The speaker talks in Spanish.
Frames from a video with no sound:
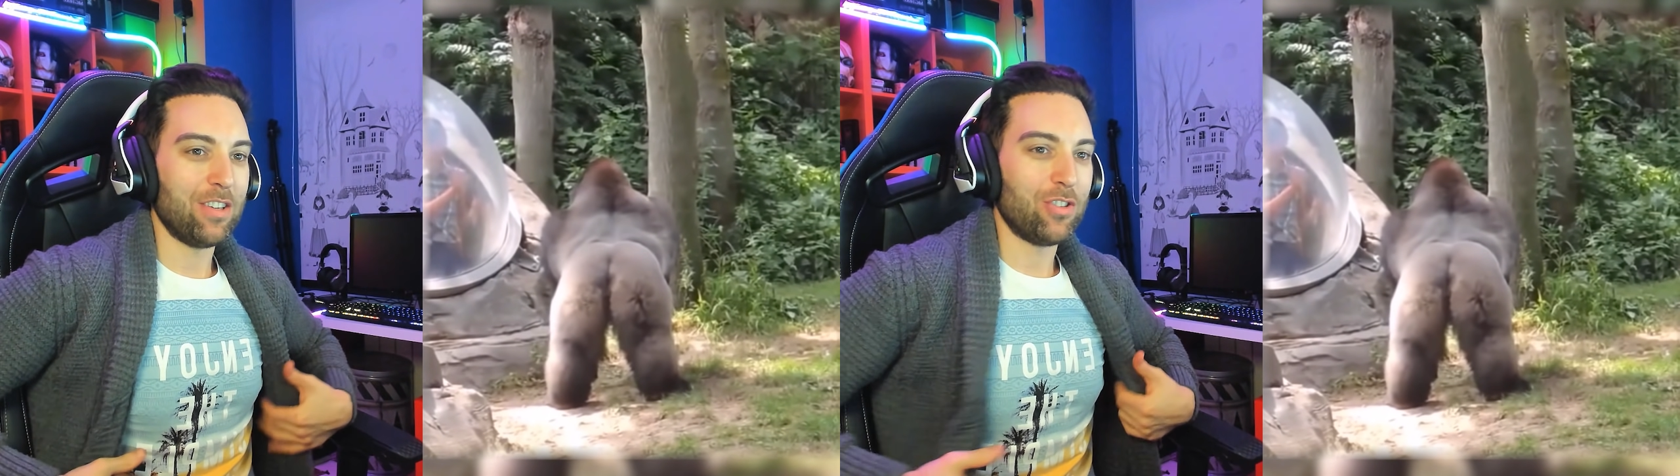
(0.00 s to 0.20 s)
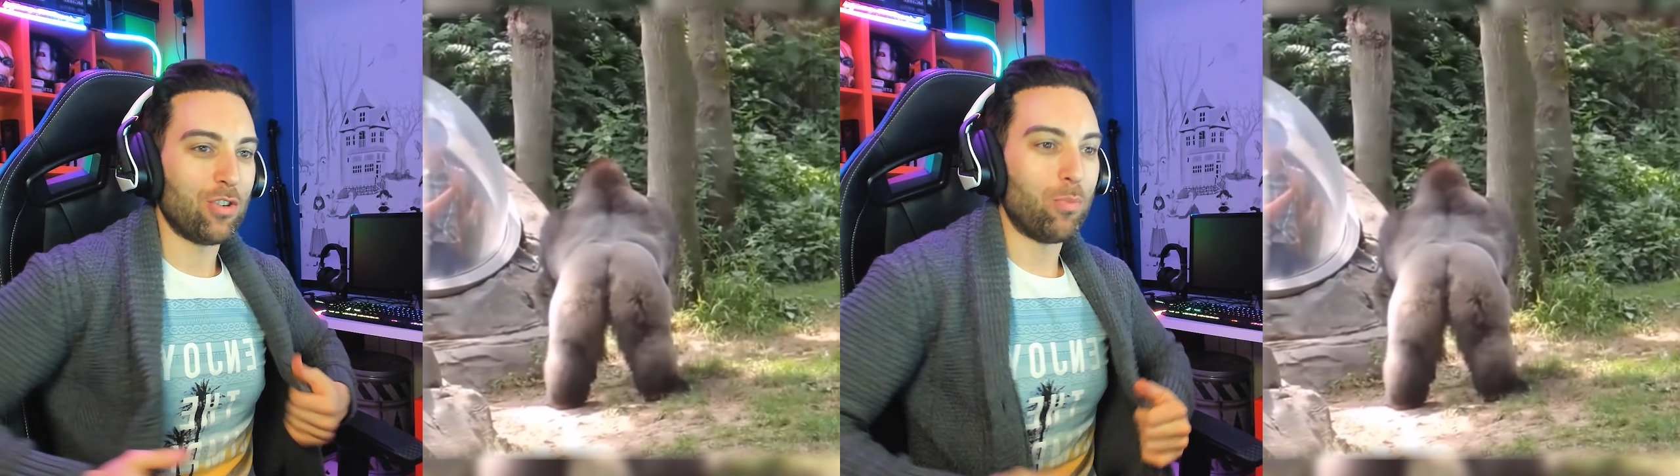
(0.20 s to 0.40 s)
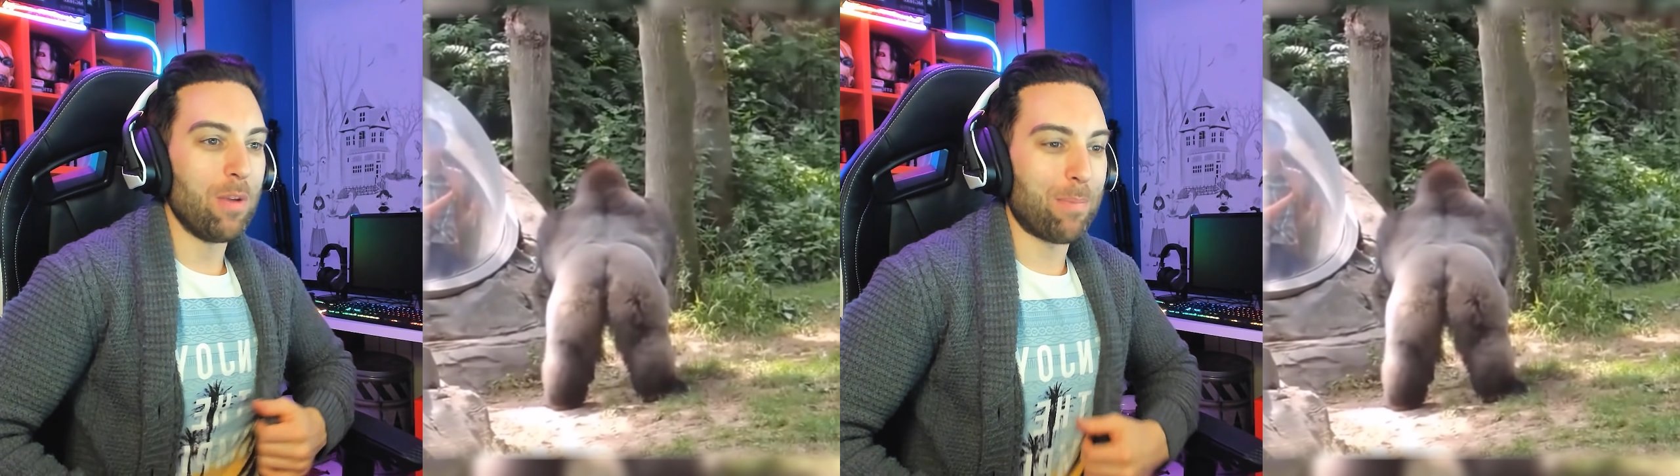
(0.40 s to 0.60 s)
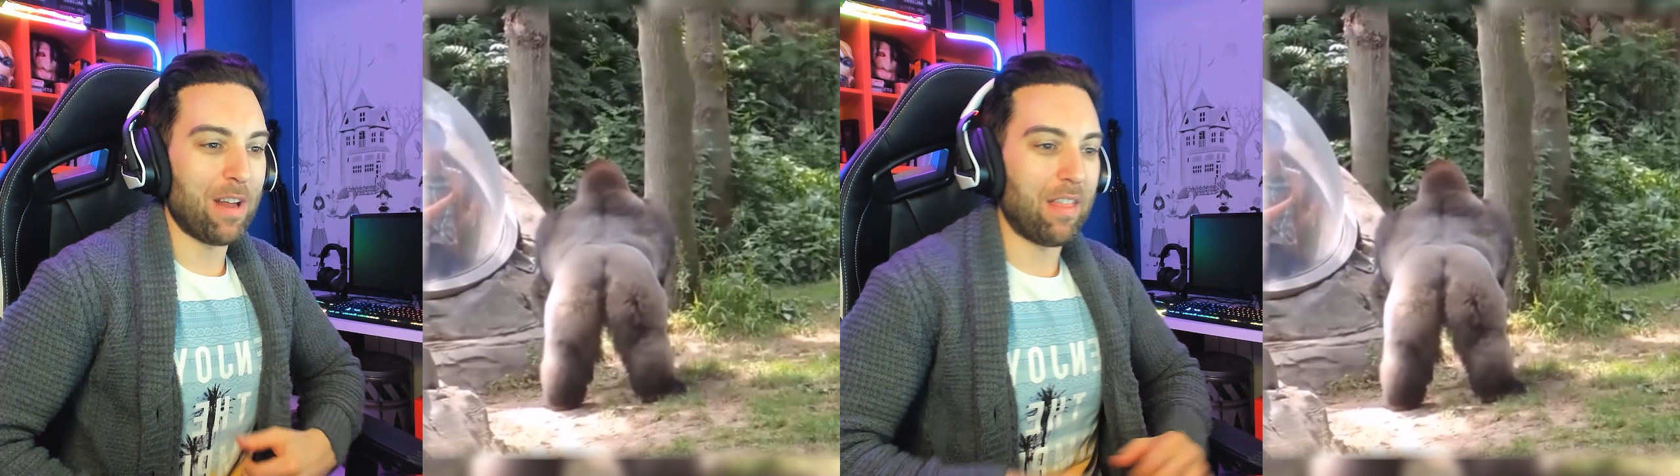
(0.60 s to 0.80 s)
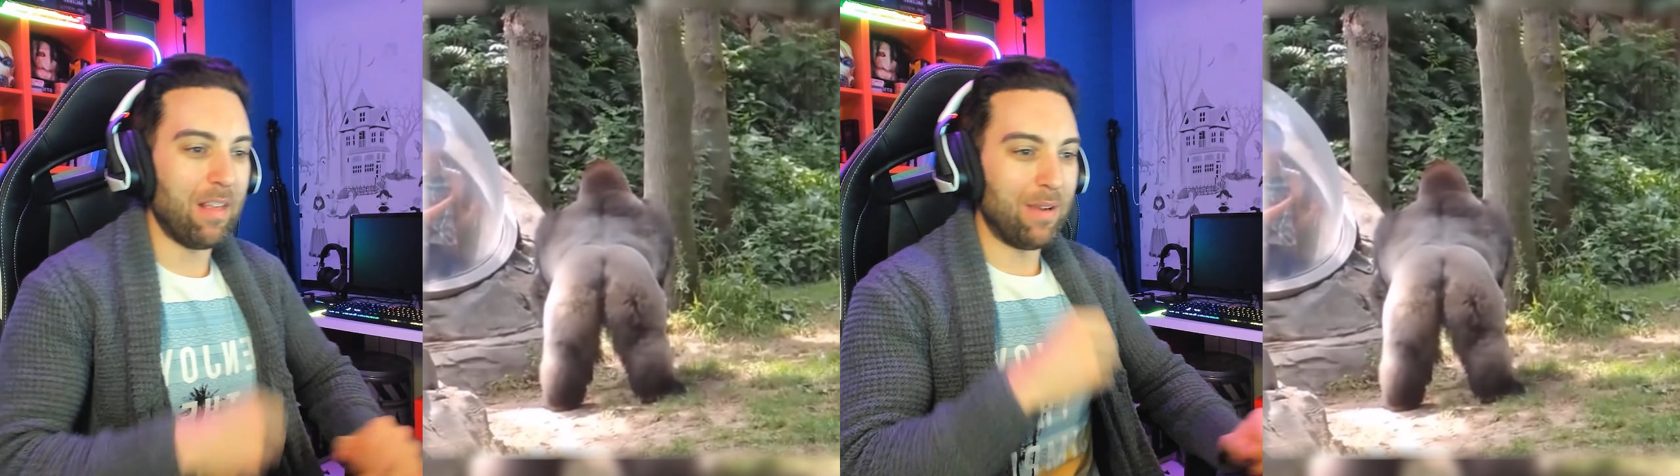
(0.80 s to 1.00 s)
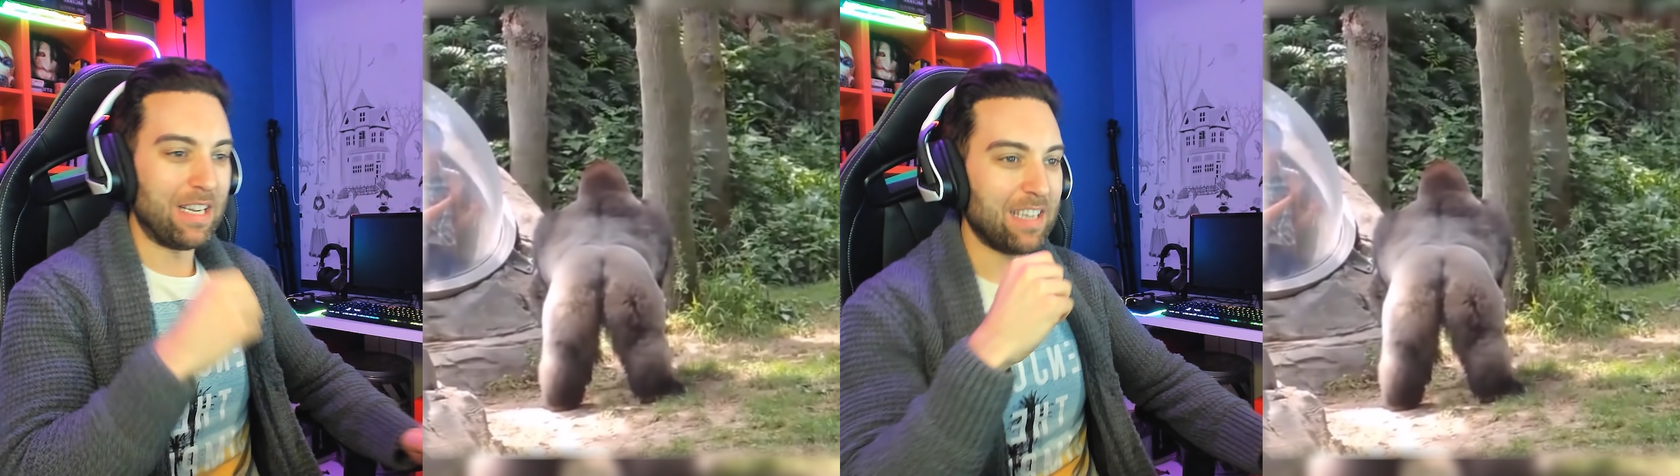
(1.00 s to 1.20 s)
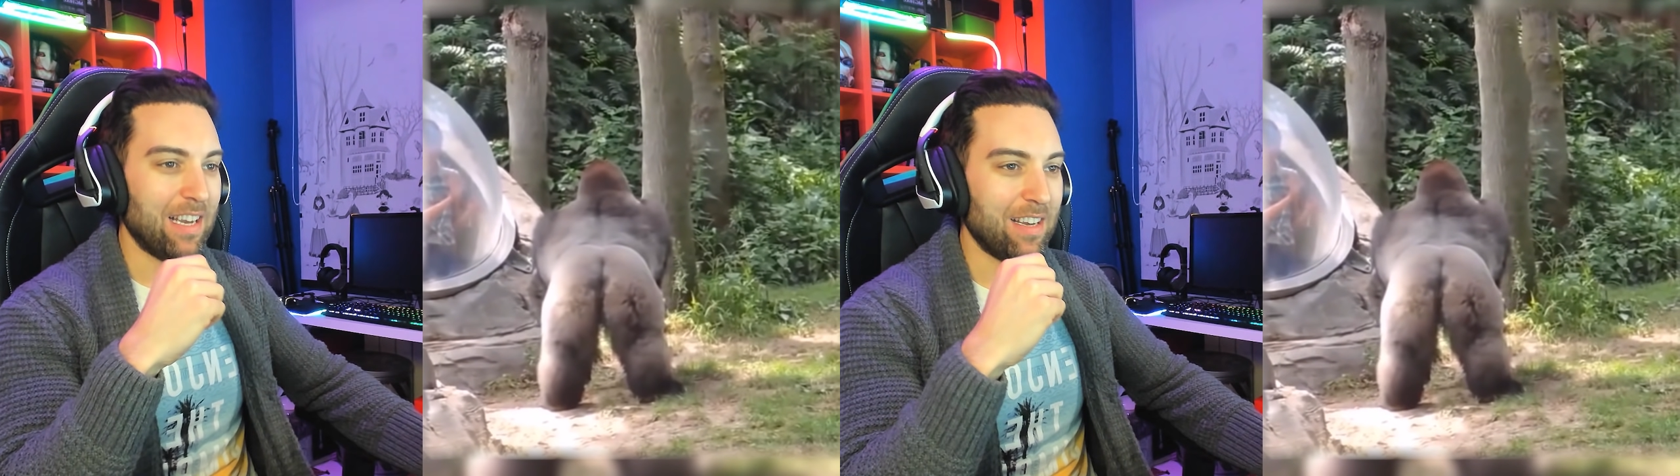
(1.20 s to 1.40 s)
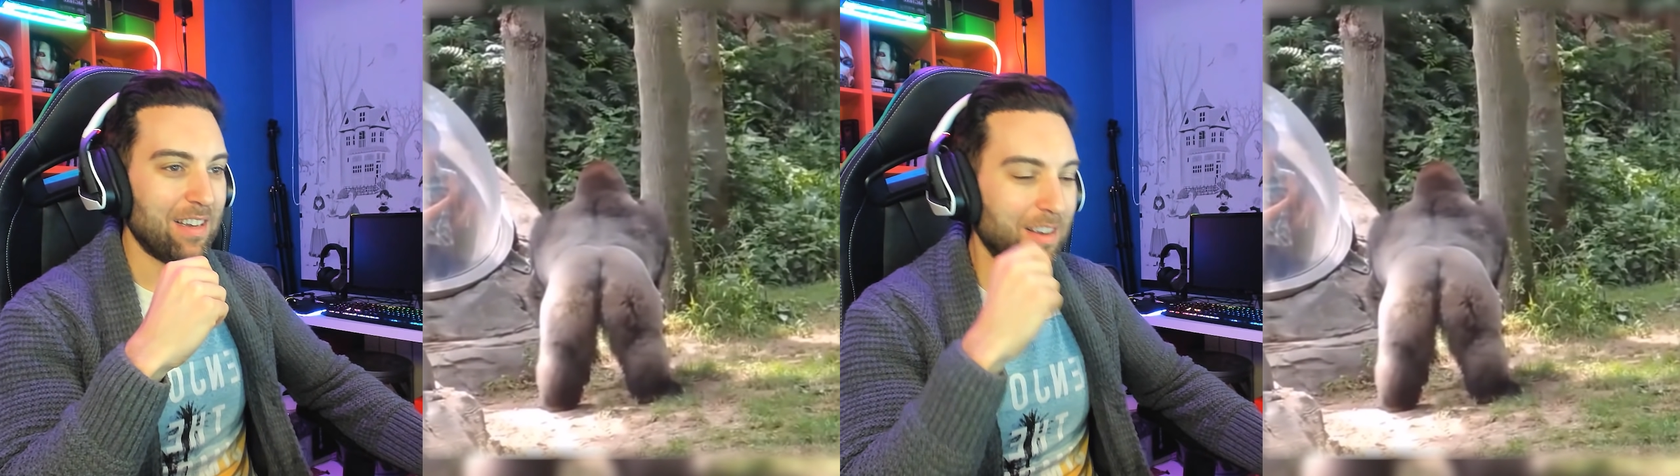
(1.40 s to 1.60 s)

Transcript: Son muy impredecibles, ¿eh?